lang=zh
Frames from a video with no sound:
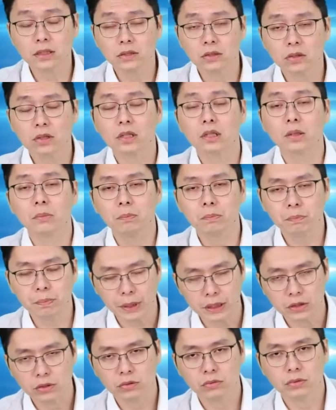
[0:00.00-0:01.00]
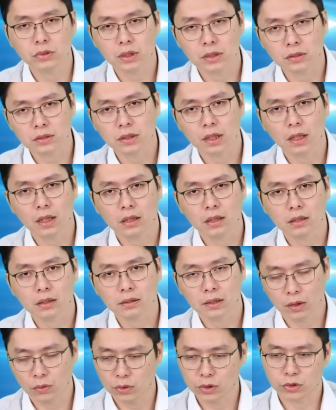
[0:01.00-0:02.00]
有可能倍速成长。
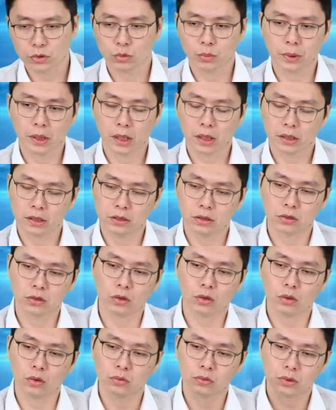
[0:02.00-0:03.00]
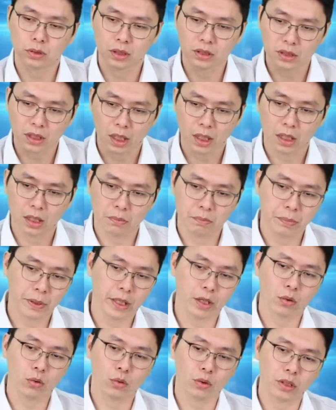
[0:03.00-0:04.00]
那我也说嘛，营收成长一
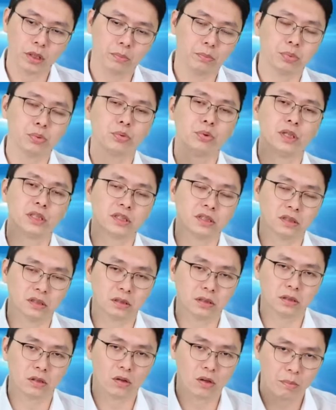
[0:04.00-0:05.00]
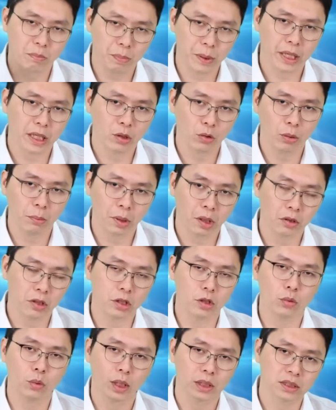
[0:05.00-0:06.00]
倍，获利不会是只有一倍，因为毛利
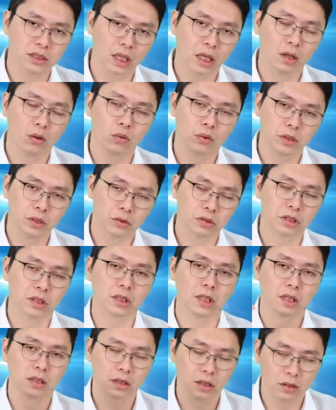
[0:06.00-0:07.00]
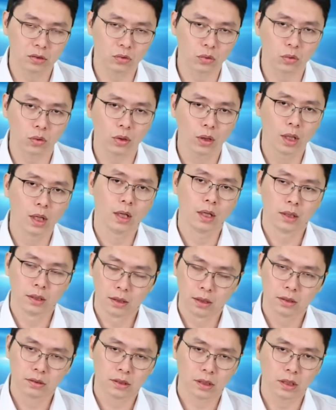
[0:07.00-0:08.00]
率往上，获利会成长更多。
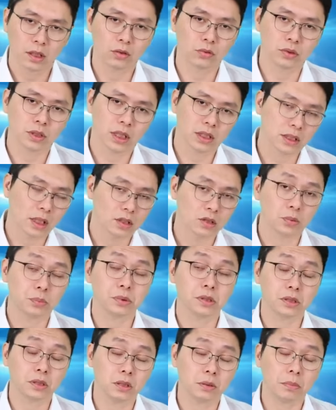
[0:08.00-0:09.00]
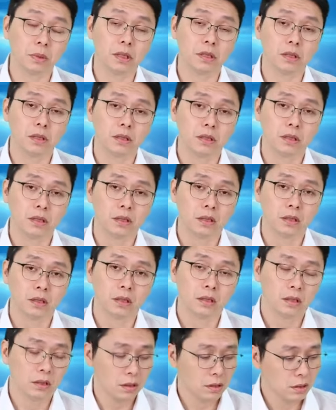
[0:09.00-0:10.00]
可能股价涨就不止一倍，
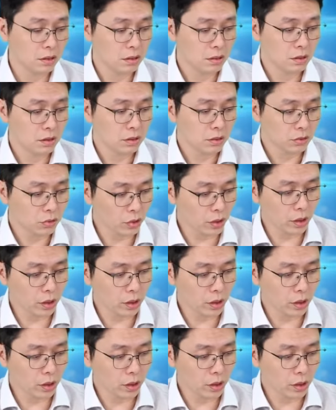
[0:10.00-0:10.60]
所